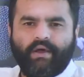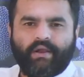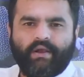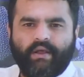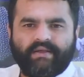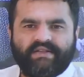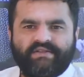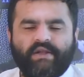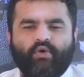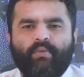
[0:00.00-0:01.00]
अगर
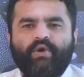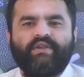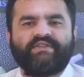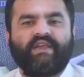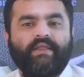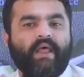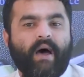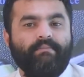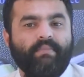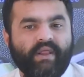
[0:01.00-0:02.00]
एसेंशियल कॉमोडिटीज़ के
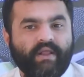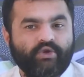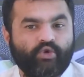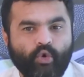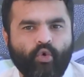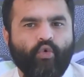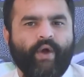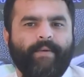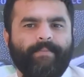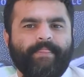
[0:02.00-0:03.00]
दाम बढ़ना शुरू हुए